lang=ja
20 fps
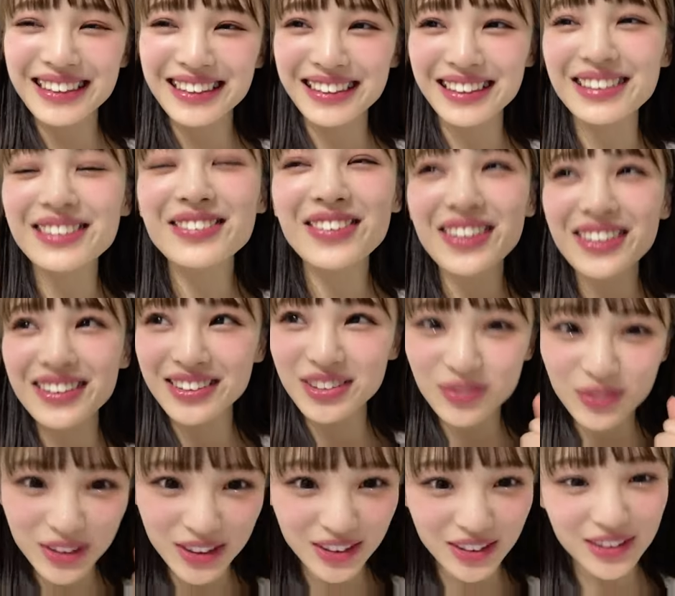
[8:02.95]
いやまあ気
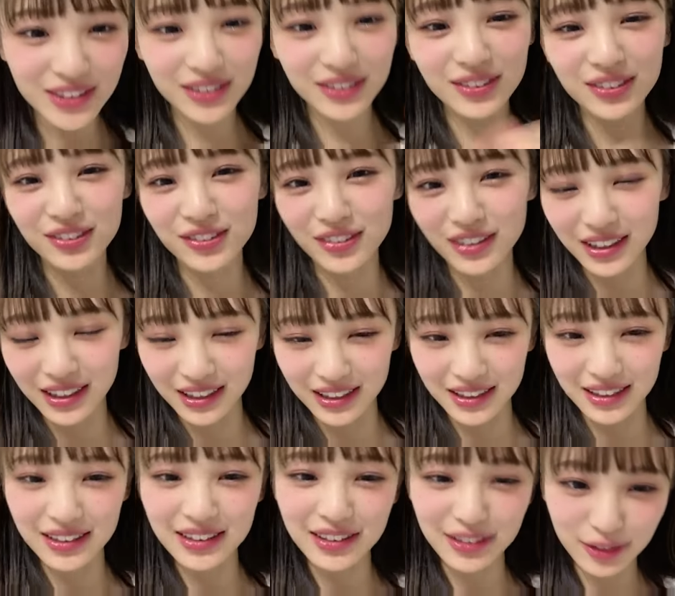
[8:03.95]
持ちはすごく若
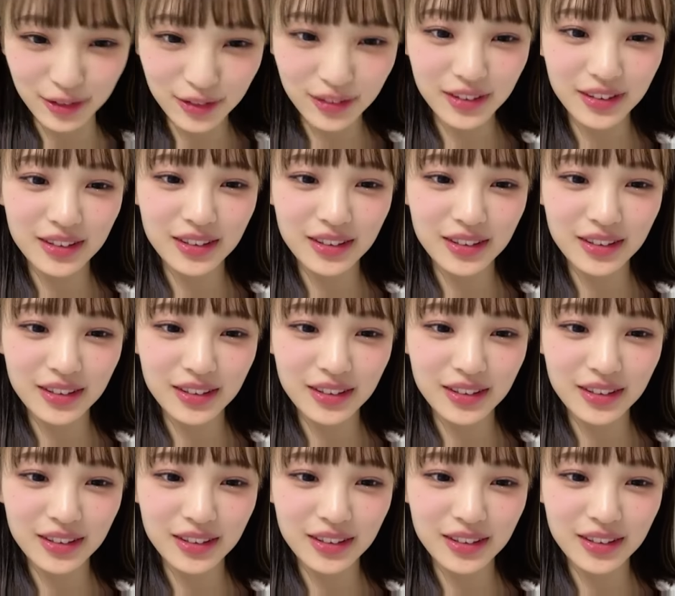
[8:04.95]
いですよ